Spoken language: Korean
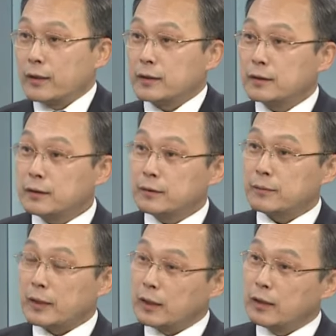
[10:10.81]
지금
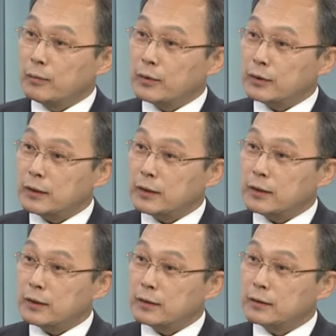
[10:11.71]

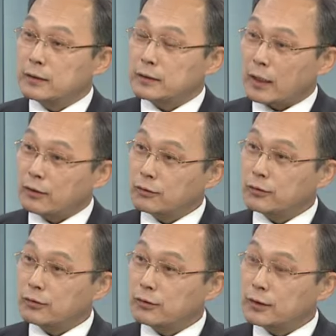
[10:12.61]
일본이 그
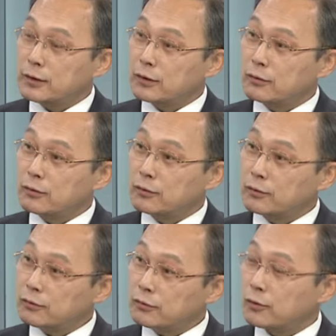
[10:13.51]
자격증으로서의 제도를
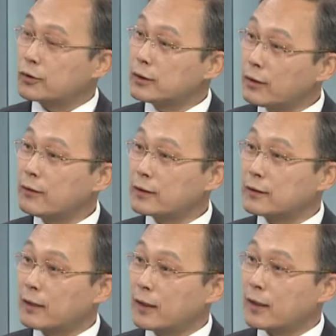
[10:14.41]
쭉 논의를
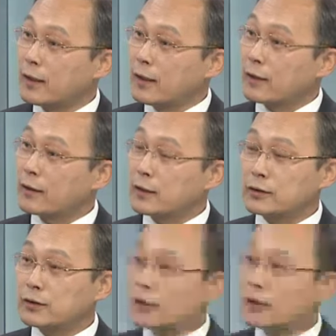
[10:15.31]
해왔는데 예, 예. 그걸 아직
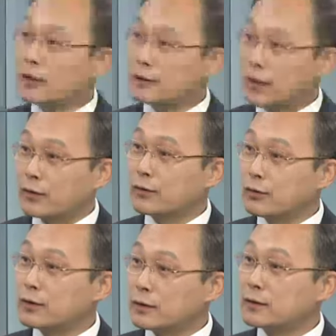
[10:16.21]
채택하지
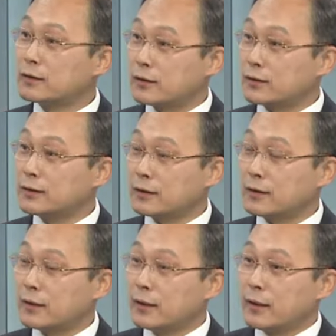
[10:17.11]
않고 있는 것은
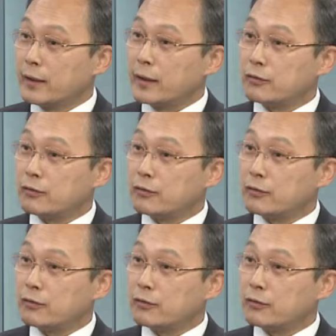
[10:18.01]
음. 아,